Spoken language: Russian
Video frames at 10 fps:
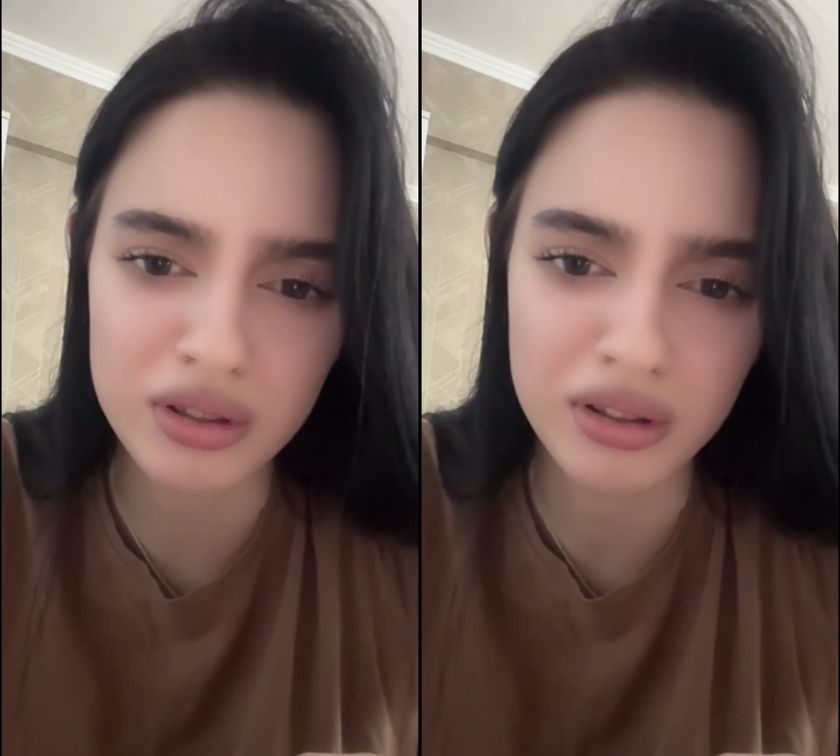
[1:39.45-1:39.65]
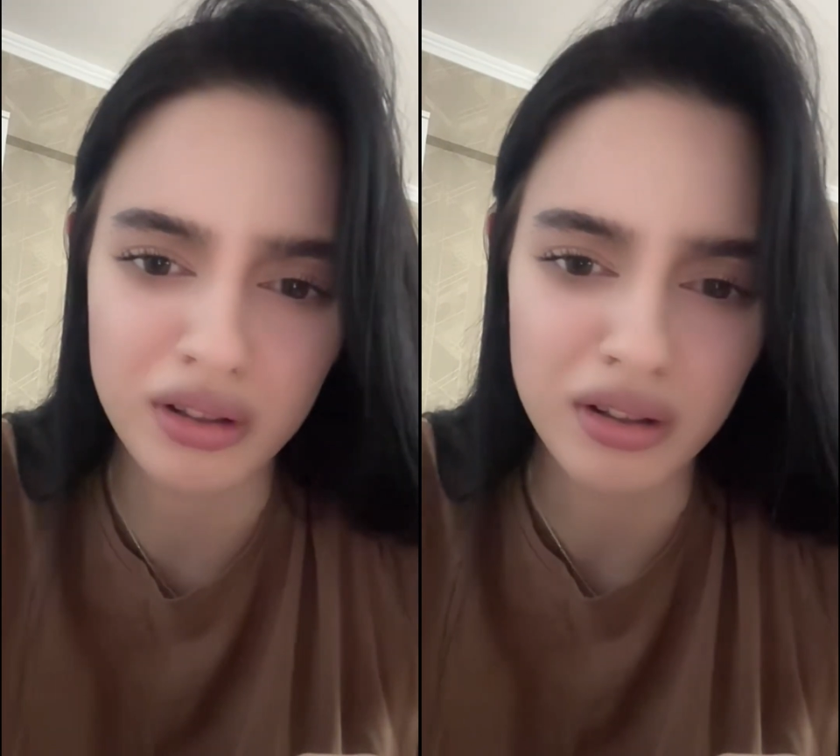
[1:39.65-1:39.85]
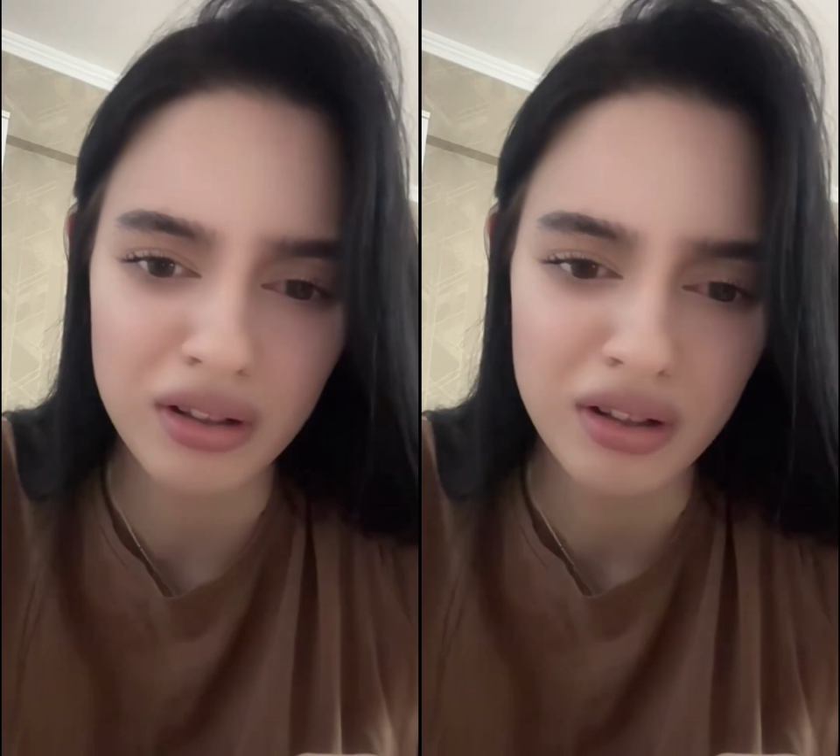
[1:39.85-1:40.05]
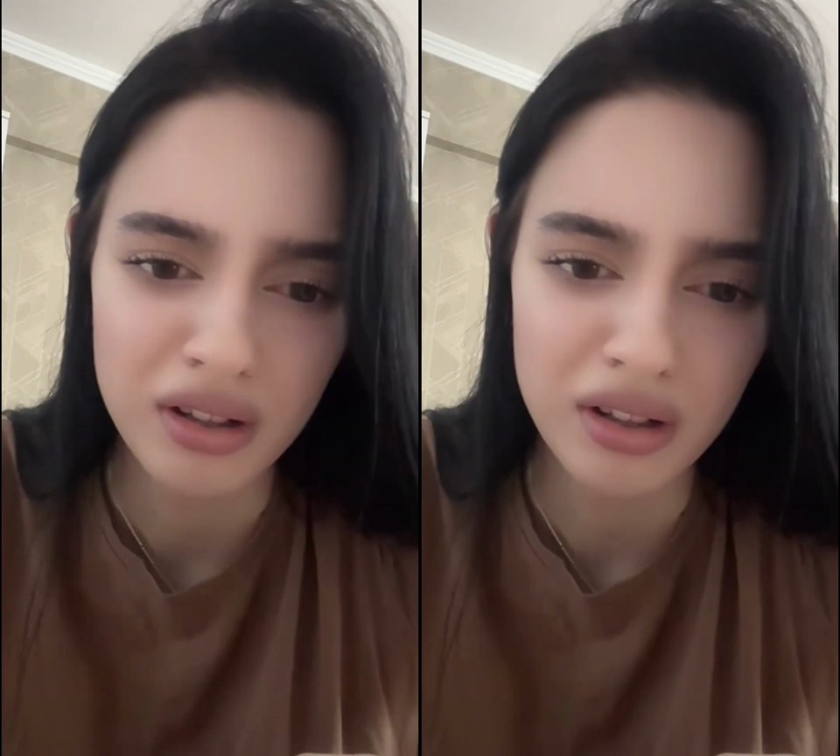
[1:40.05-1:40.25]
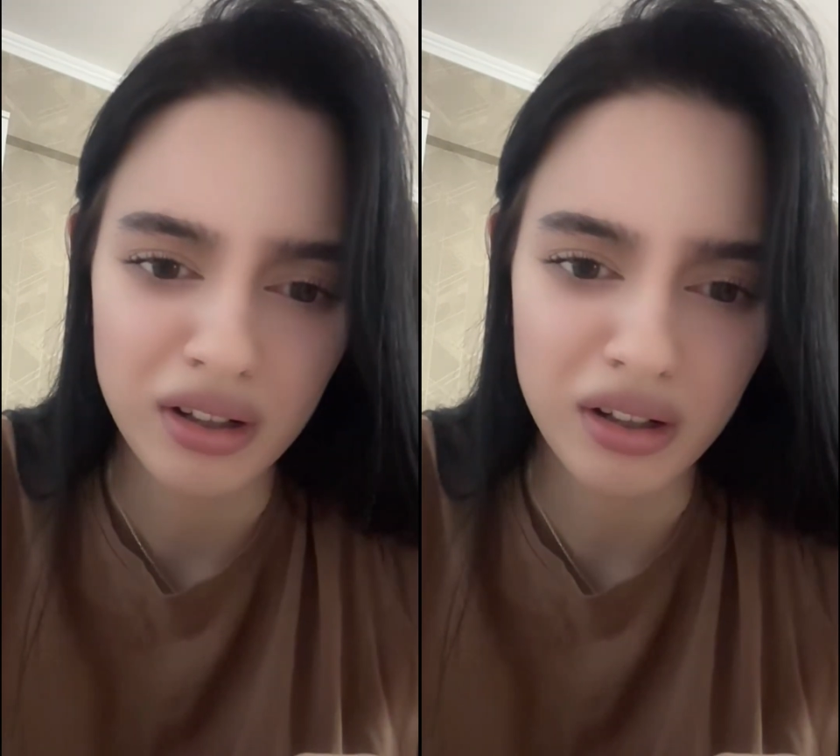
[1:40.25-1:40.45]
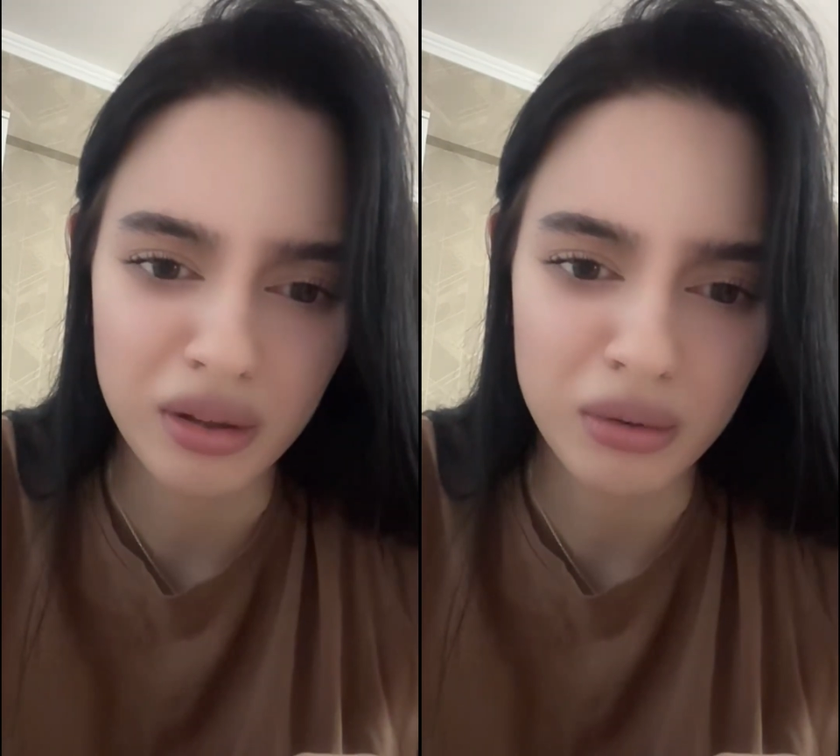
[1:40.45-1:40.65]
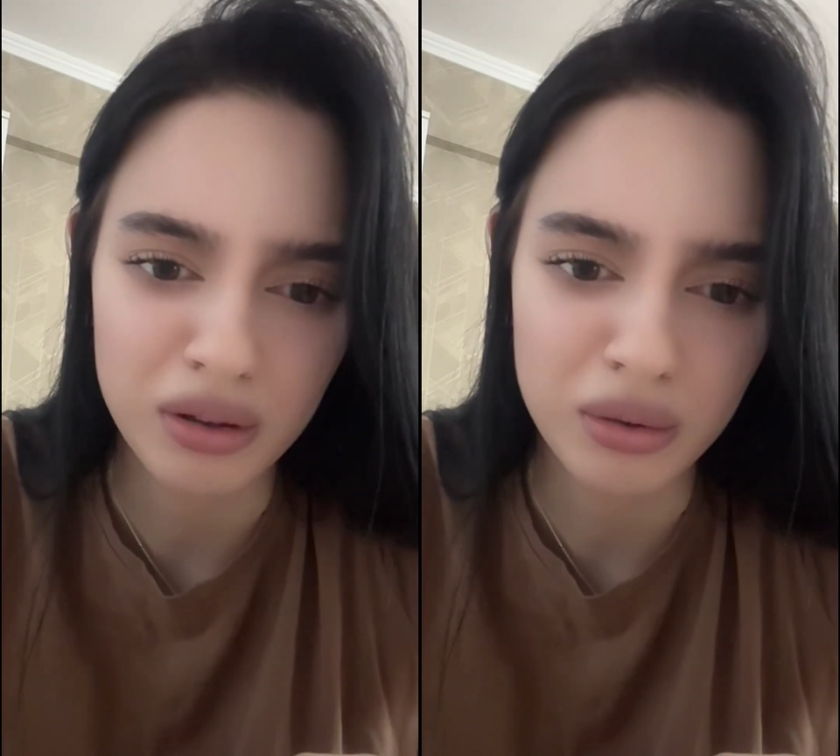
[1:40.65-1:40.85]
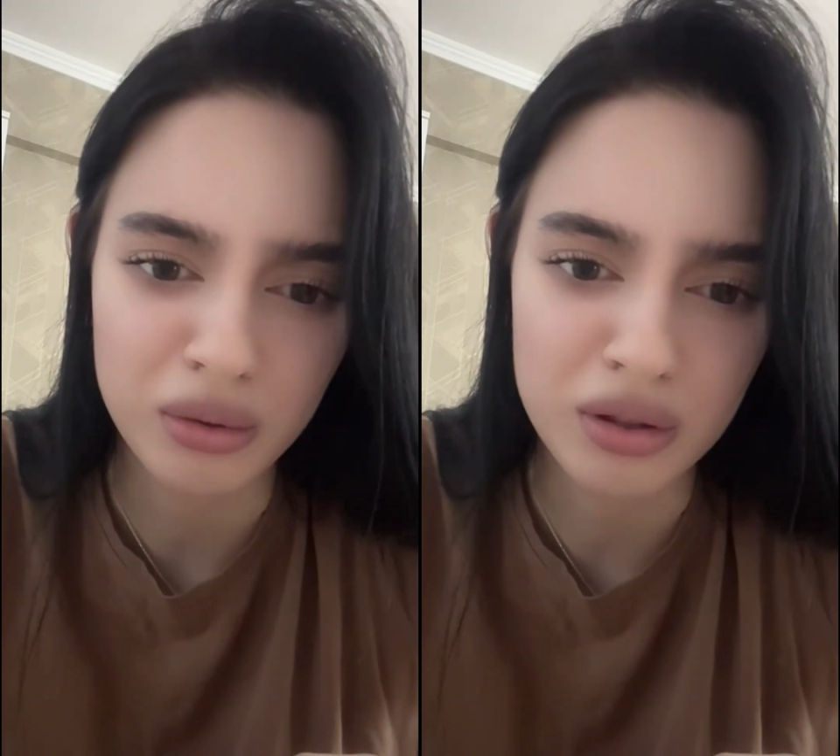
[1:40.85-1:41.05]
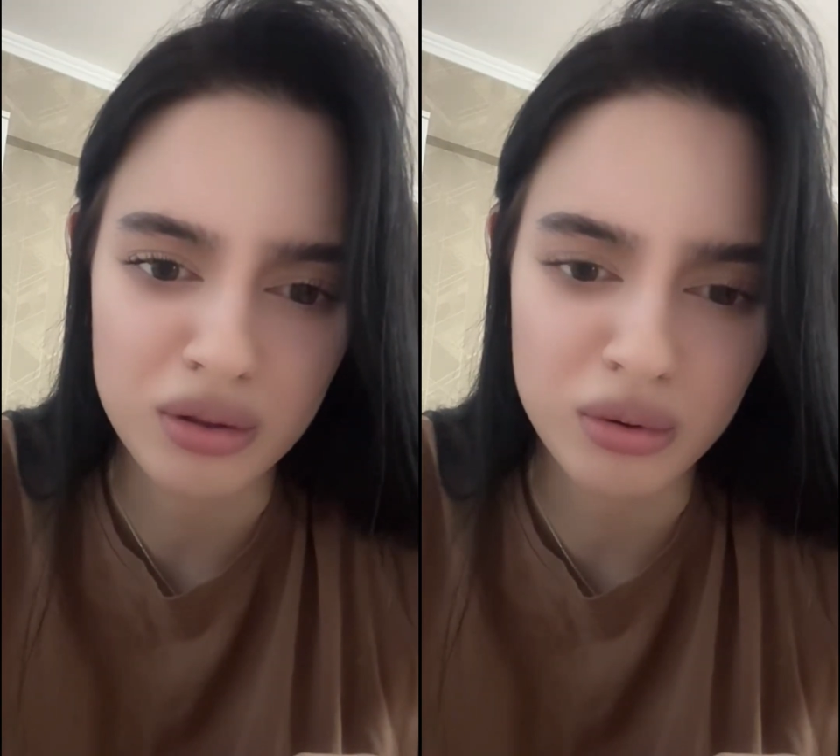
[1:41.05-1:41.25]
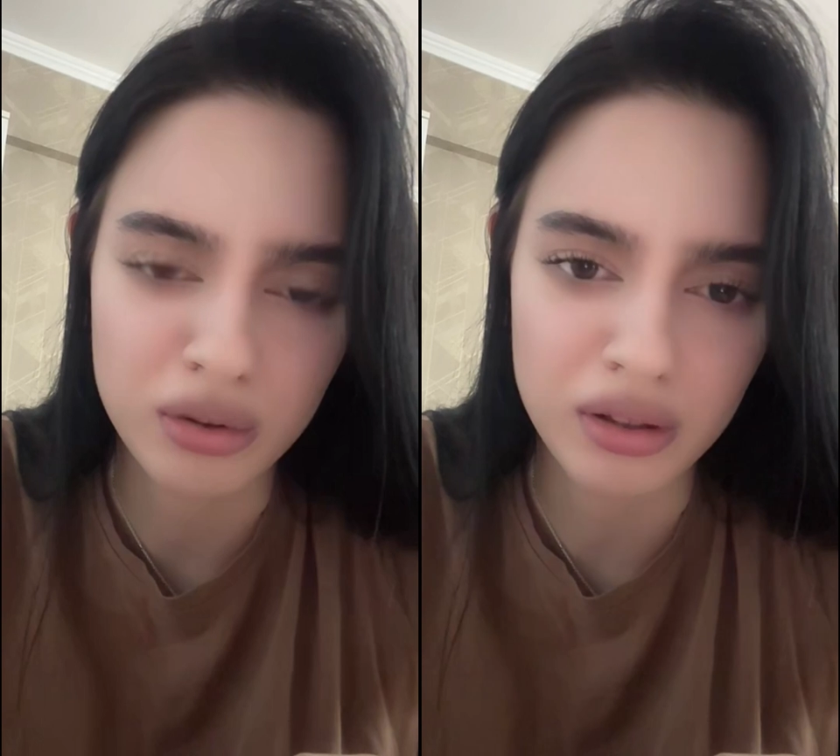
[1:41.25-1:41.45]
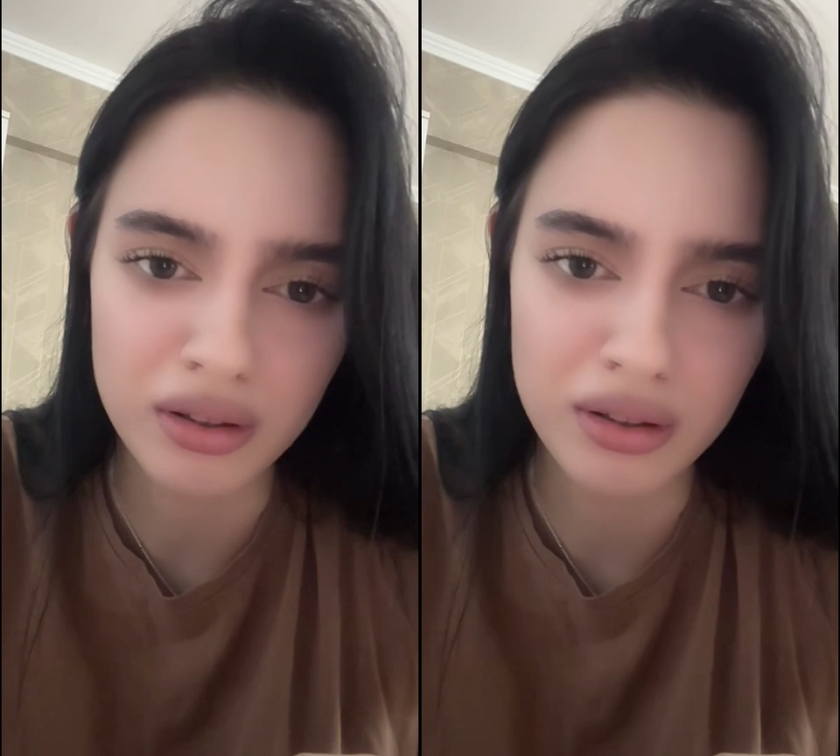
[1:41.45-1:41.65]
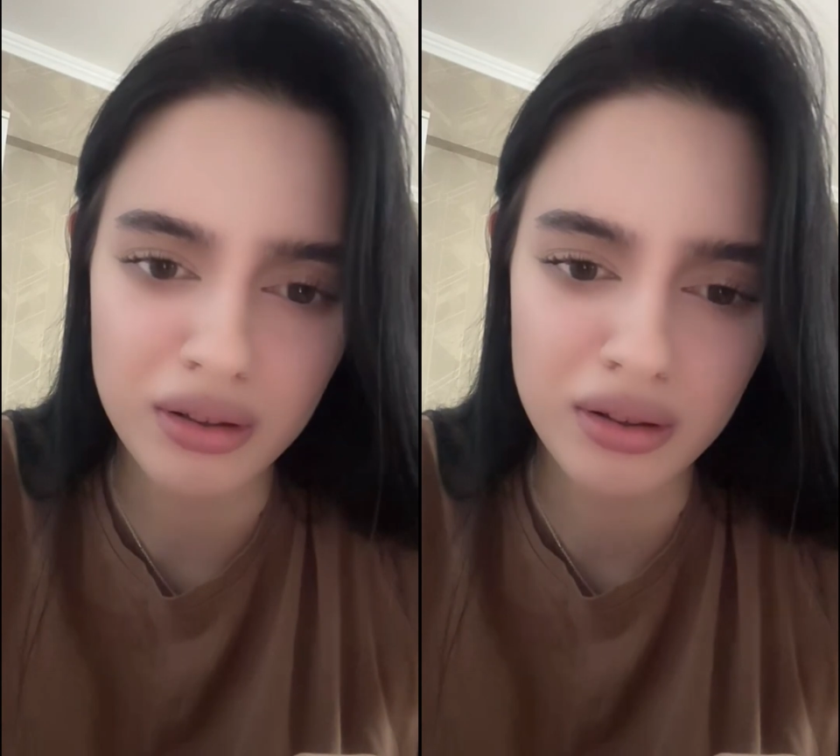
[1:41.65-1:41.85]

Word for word: за хайваны у нас тут, а?